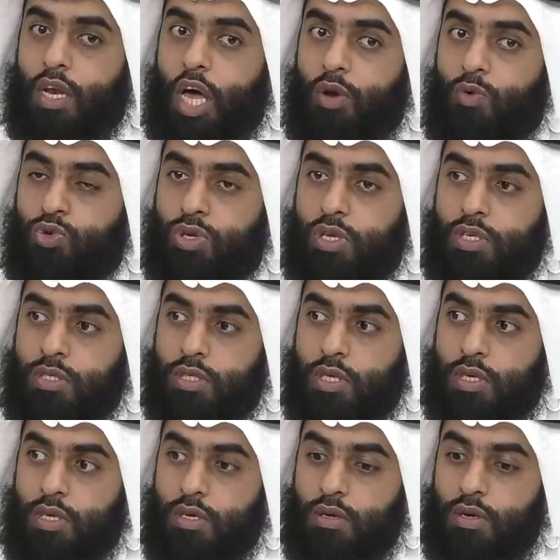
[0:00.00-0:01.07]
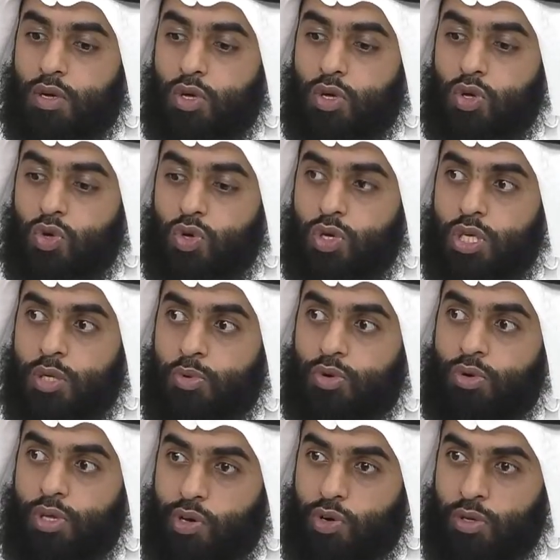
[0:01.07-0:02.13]
لانه وش اللي يصير؟ يبي
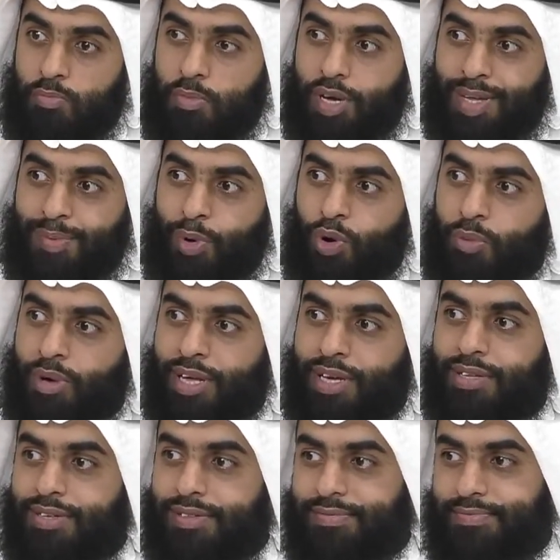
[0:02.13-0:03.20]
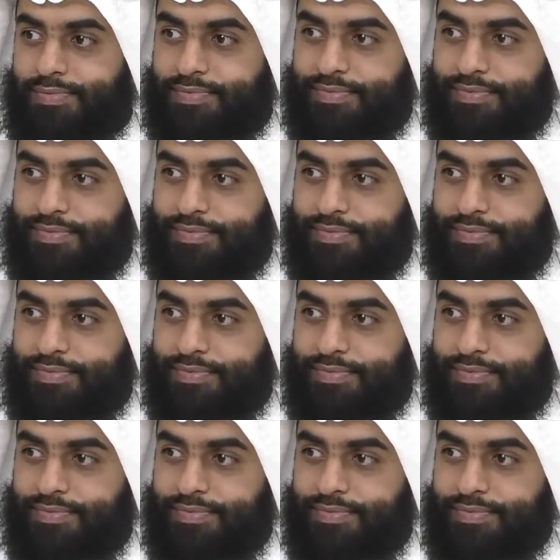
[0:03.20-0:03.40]
يروح دوره ميت بول ما يقدر